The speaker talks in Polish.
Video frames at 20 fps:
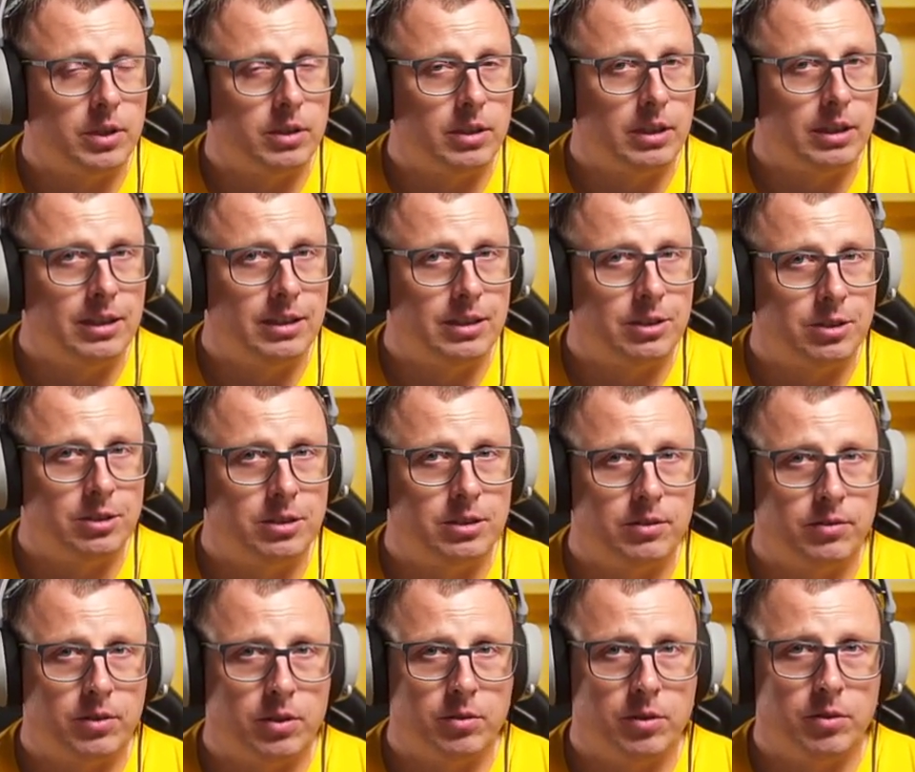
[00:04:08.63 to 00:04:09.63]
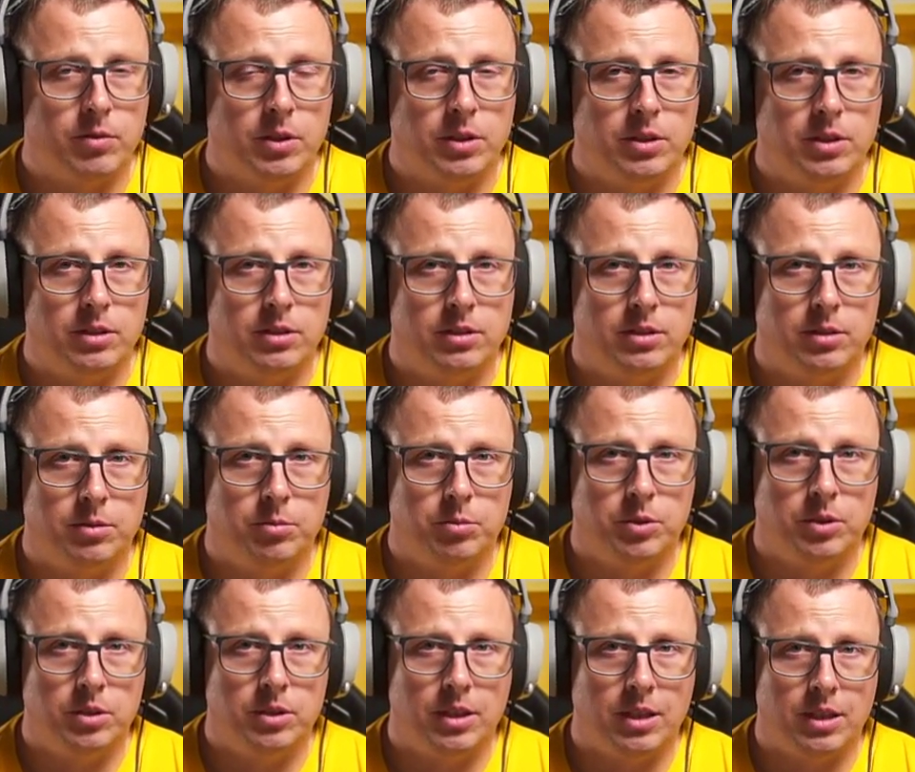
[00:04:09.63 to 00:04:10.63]
jakich narzędzi cyfrowych właśnie Ty
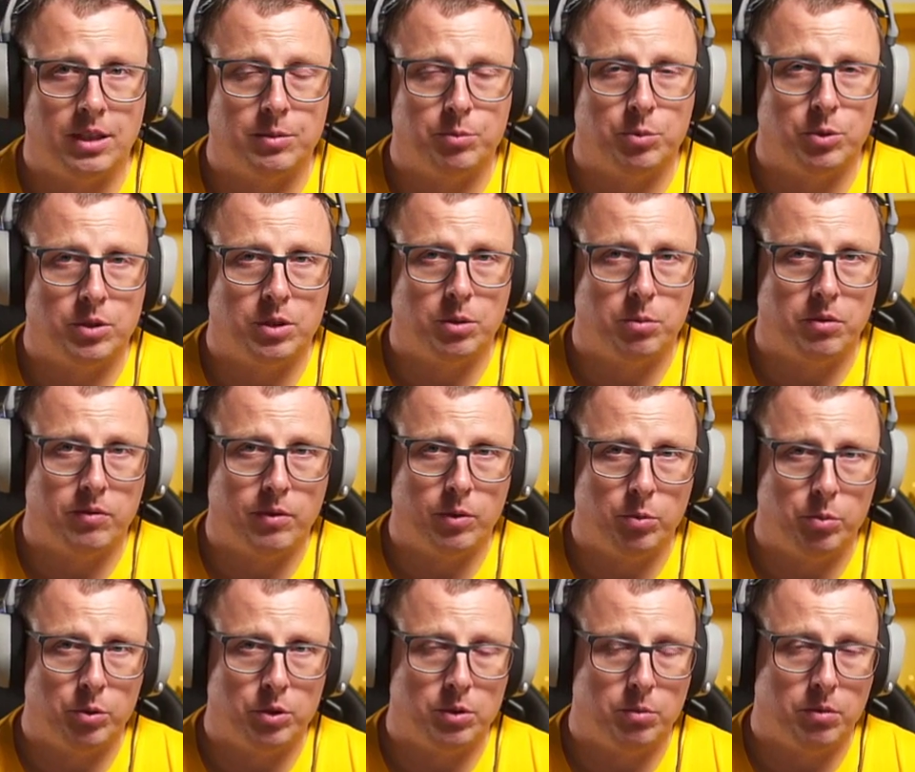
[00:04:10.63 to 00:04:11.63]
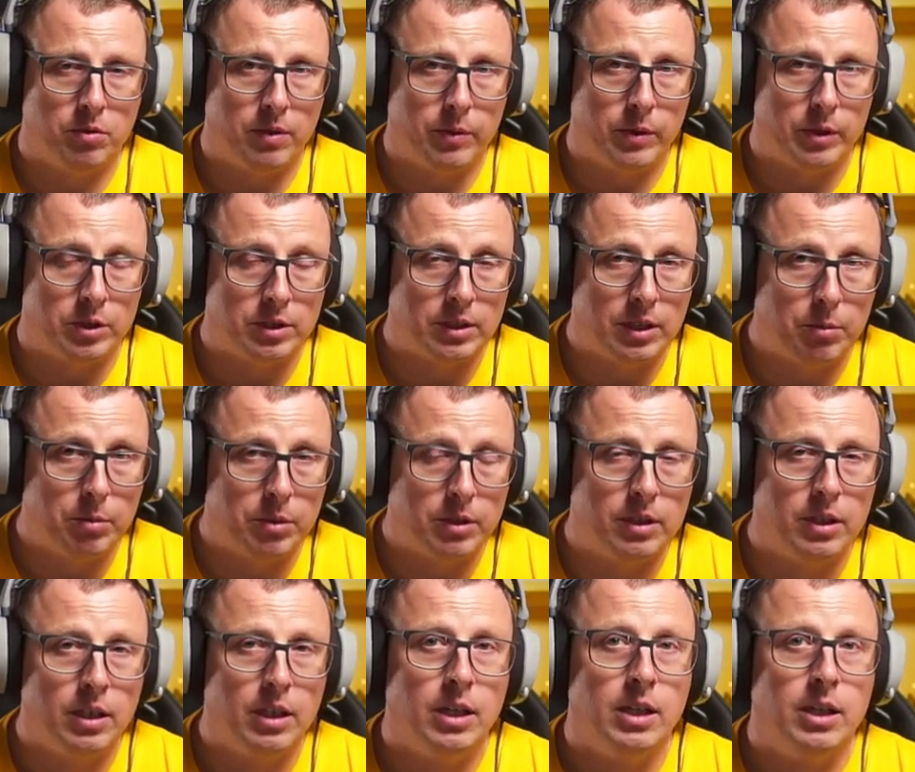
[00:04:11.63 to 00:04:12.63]
byś teraz potrzebował i potrzebowała,
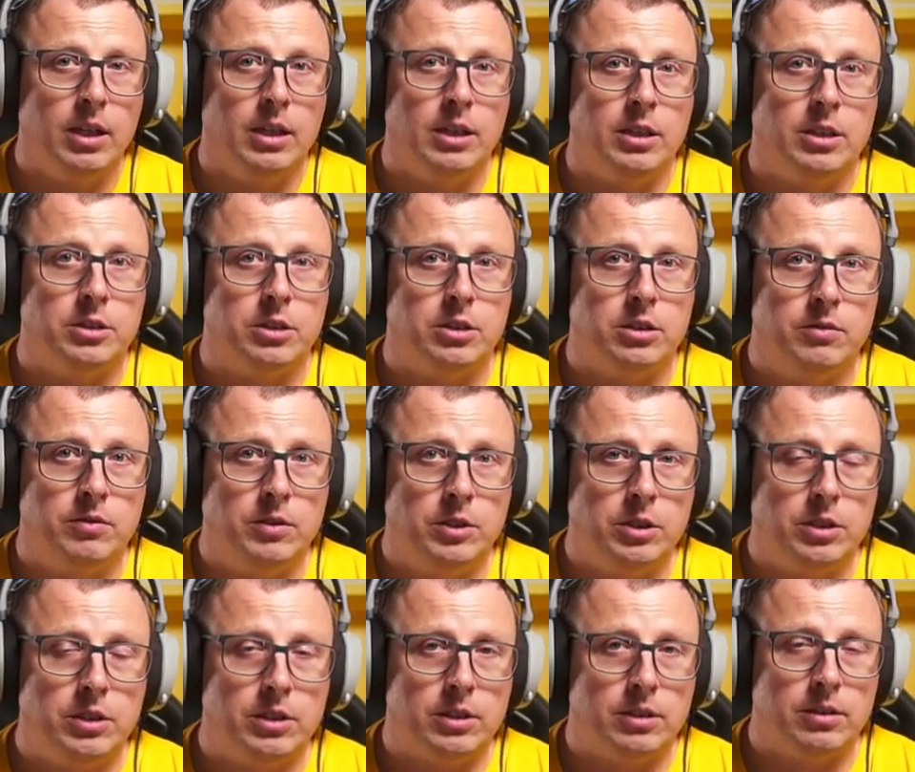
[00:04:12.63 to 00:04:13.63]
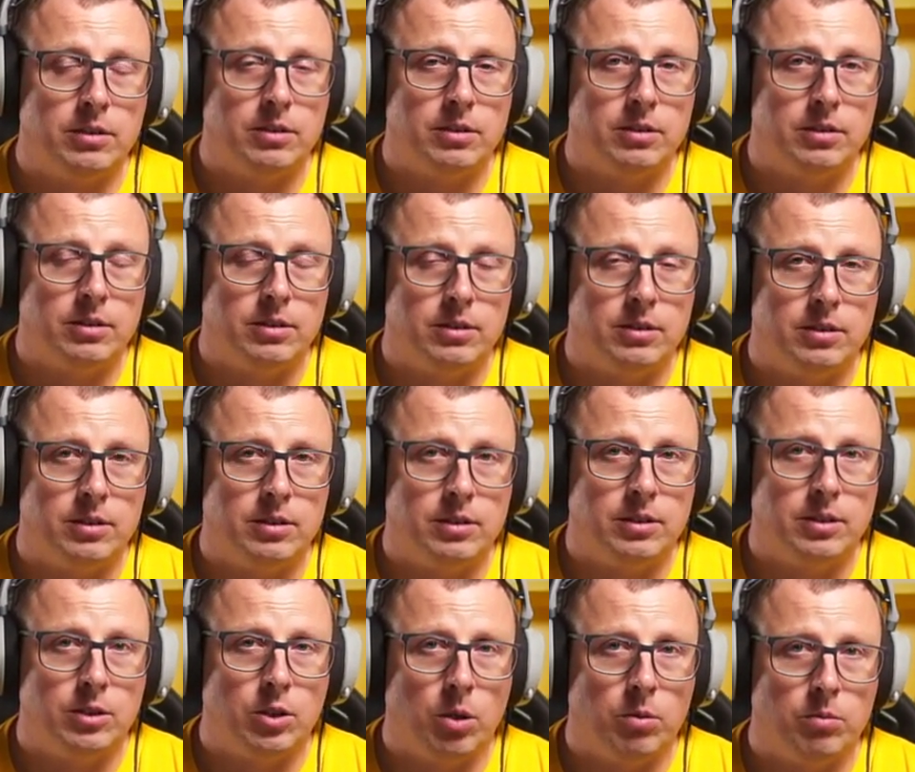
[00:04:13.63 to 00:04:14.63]
żeby rzeczywiście y,
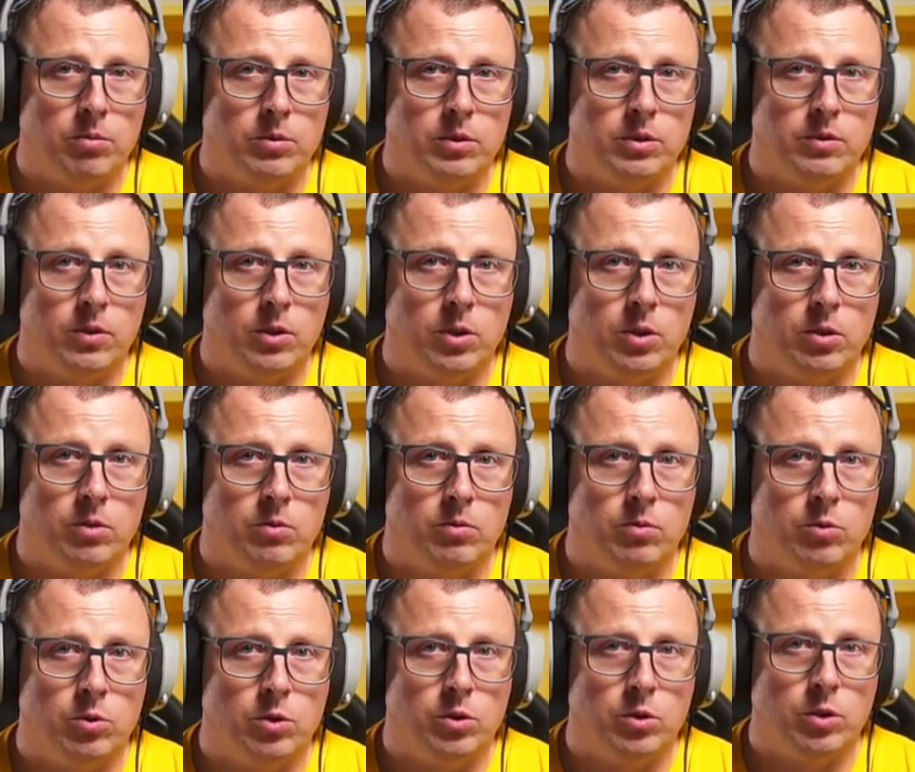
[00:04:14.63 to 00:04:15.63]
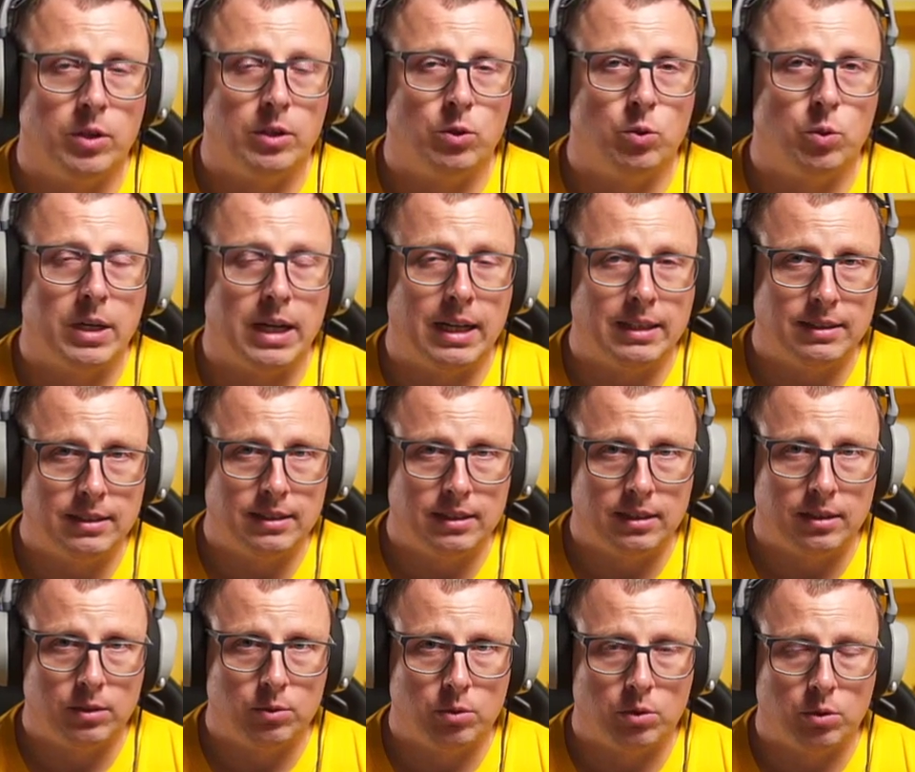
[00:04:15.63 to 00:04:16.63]
tą swoją
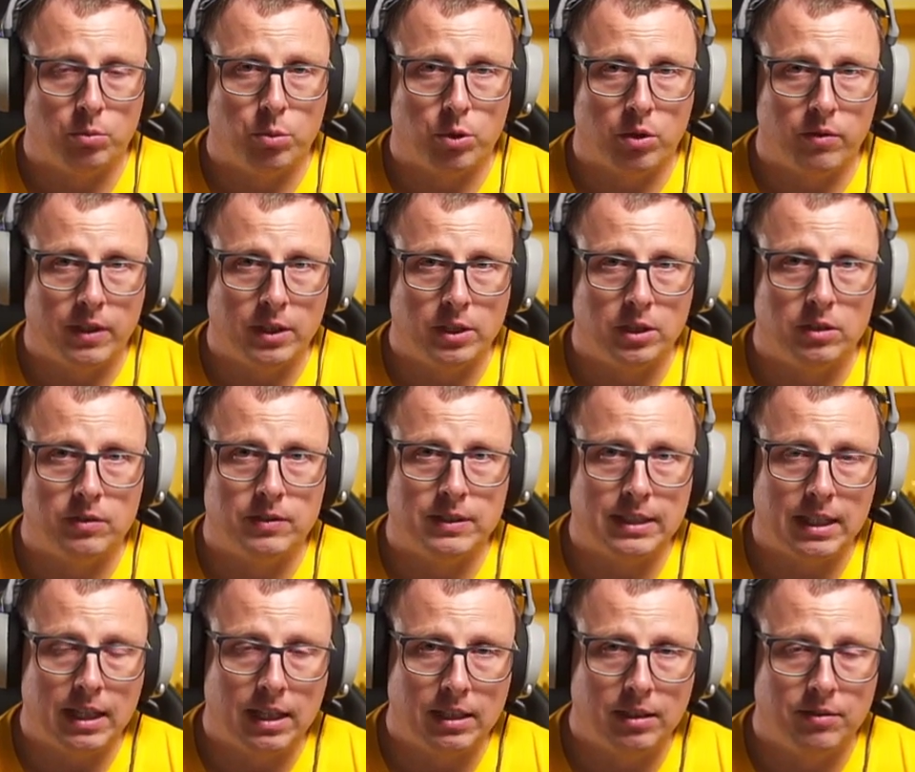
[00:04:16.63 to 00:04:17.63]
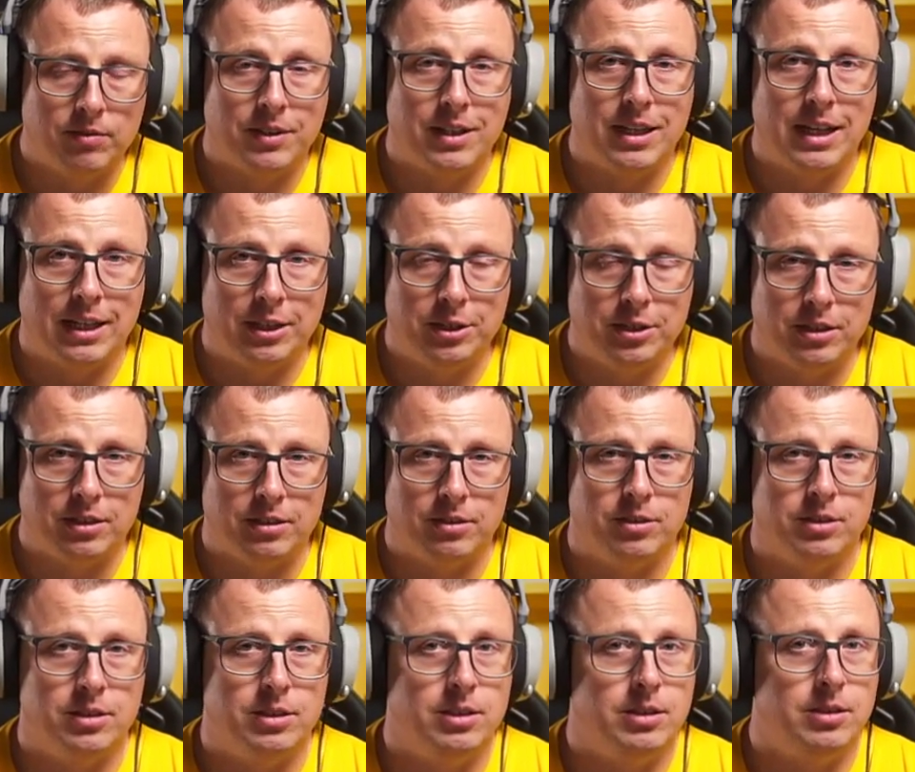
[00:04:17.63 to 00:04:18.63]
edukację, którą prowadzisz w sali, w klasie,
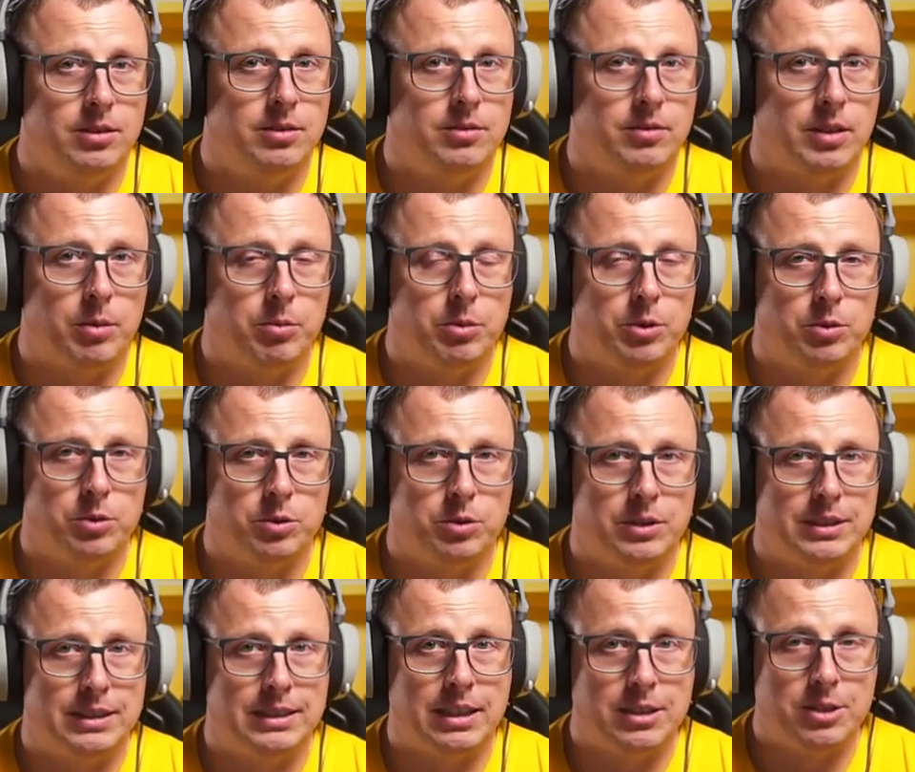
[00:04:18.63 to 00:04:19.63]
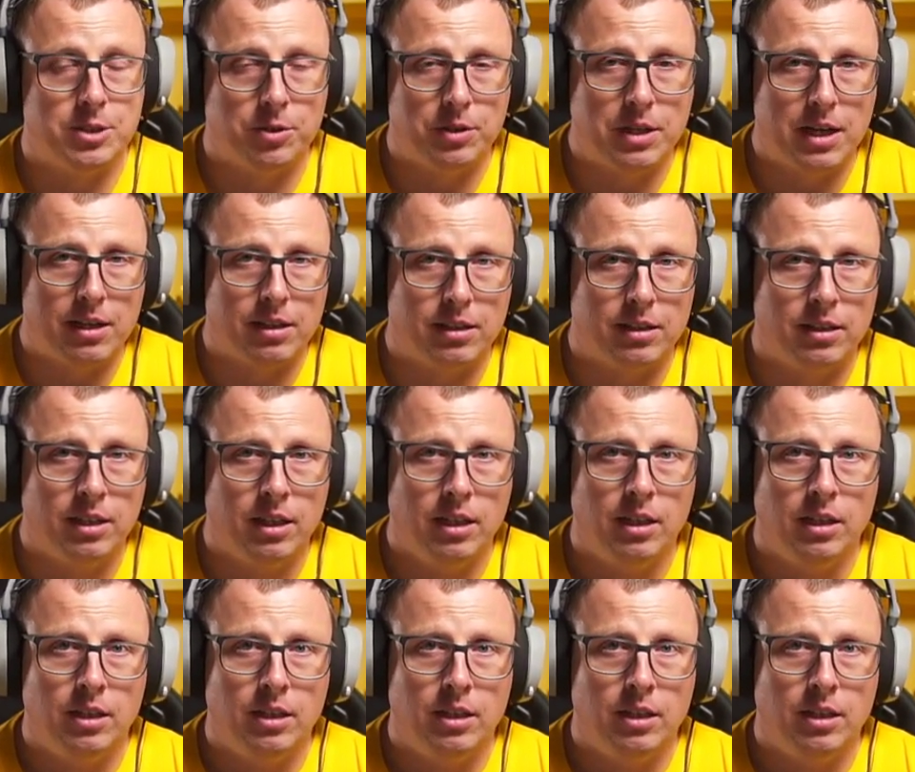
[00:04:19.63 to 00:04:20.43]
czyli jakby już stacjonarnie,